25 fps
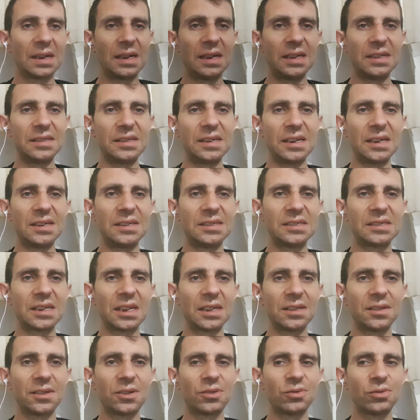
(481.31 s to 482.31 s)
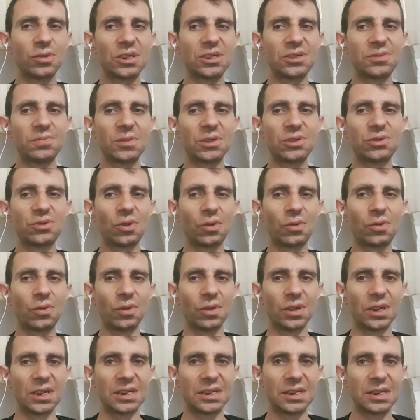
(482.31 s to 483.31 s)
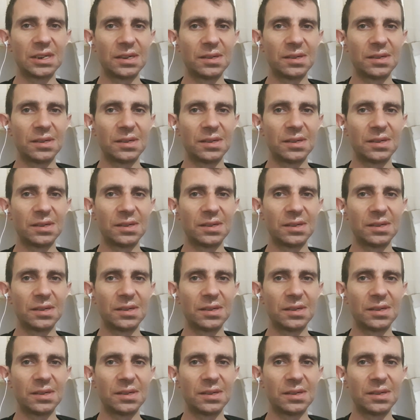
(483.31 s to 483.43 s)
Hani diğer insanlara ulaşmak çok kolay.